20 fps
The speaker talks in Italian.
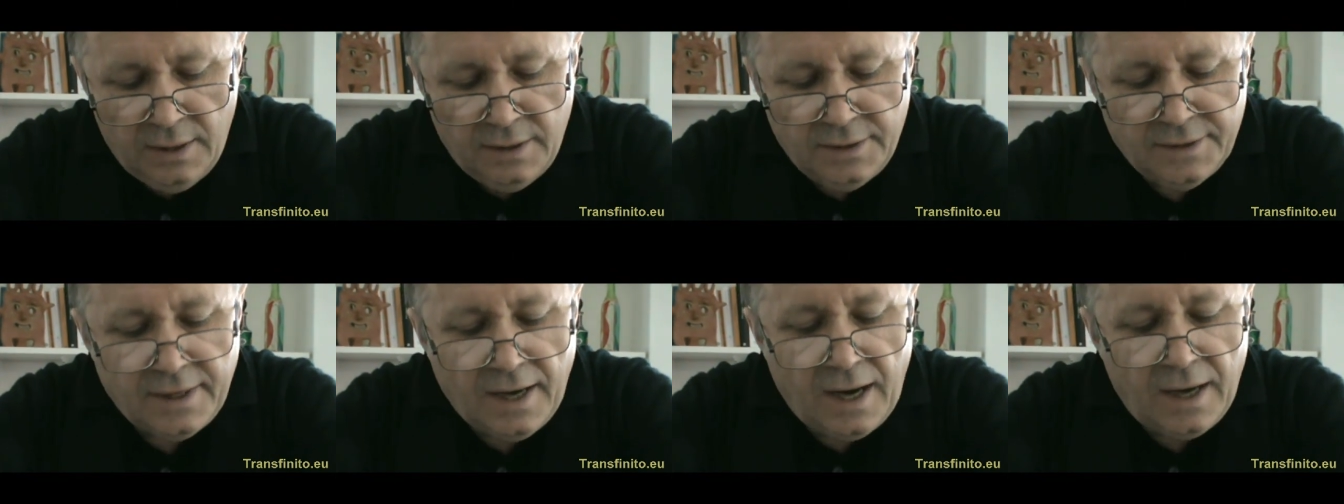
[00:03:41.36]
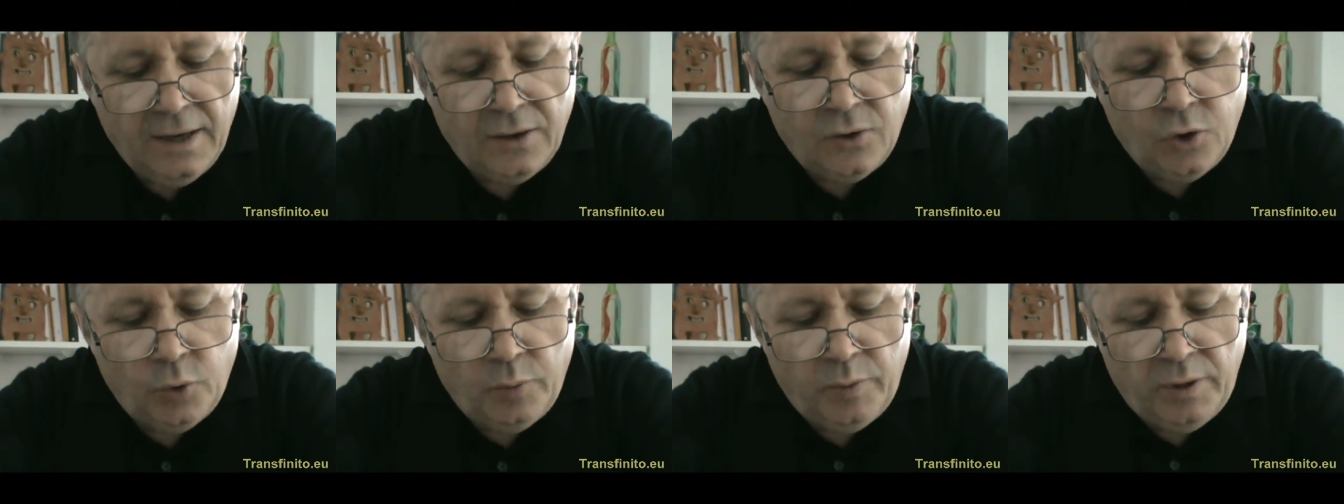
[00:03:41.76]
Il
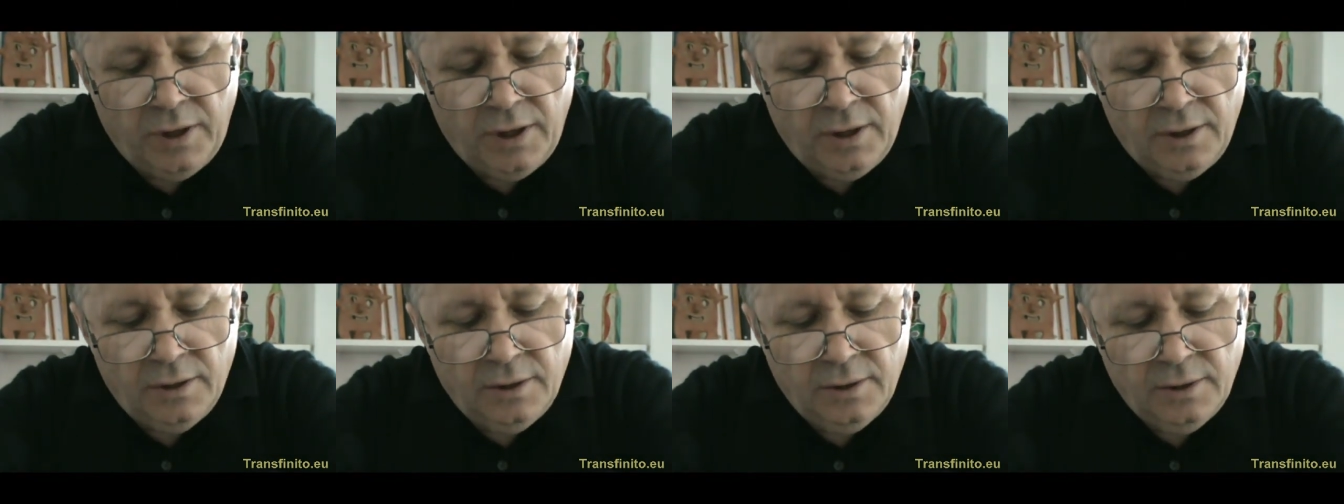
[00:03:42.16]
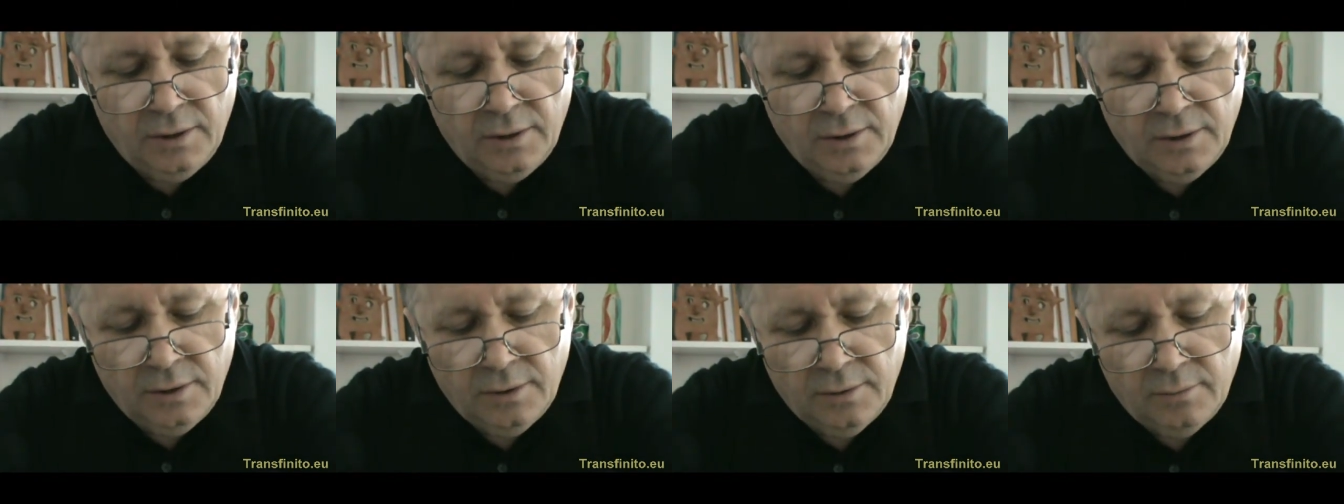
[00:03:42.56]
sale come
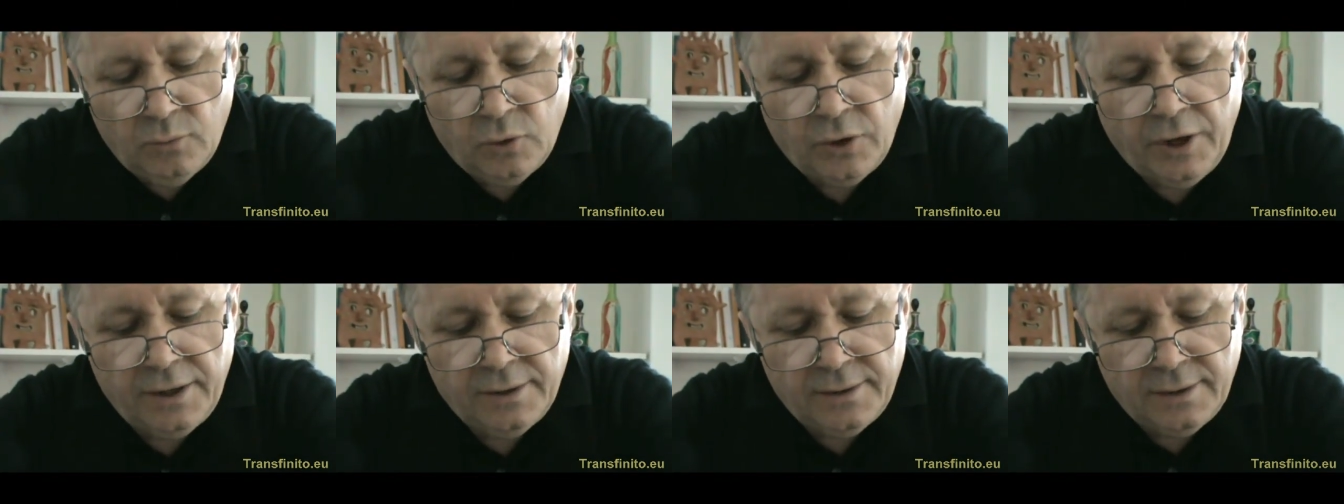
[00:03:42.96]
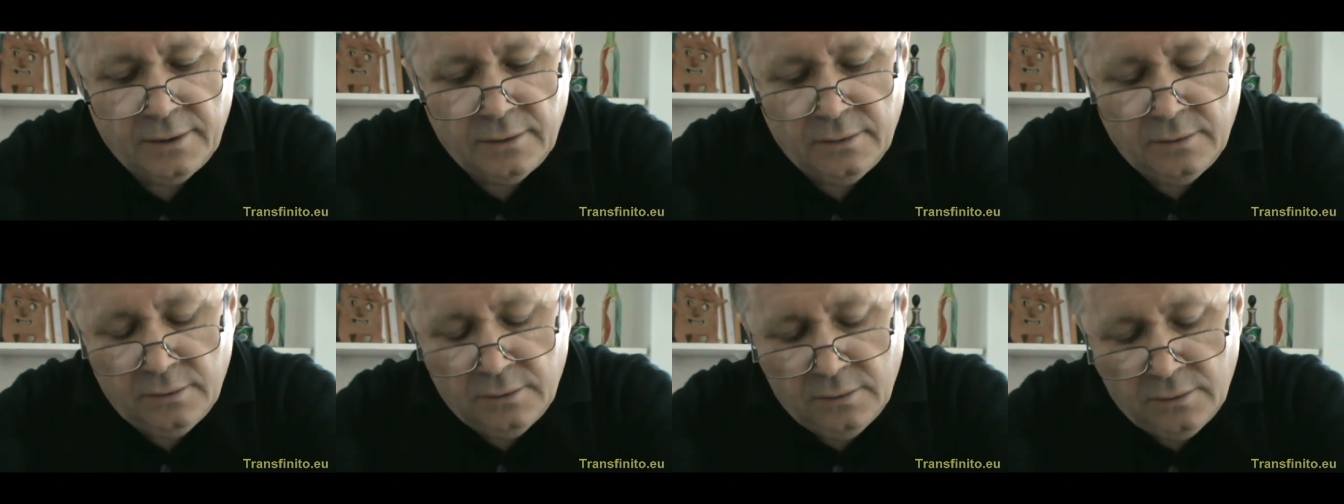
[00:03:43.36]

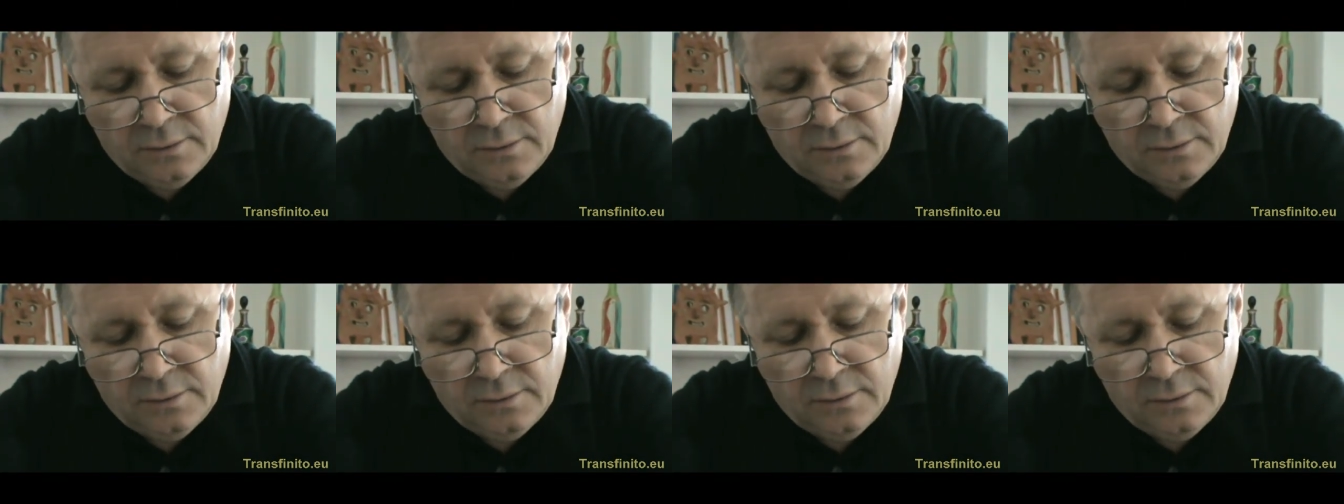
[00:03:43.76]
moneta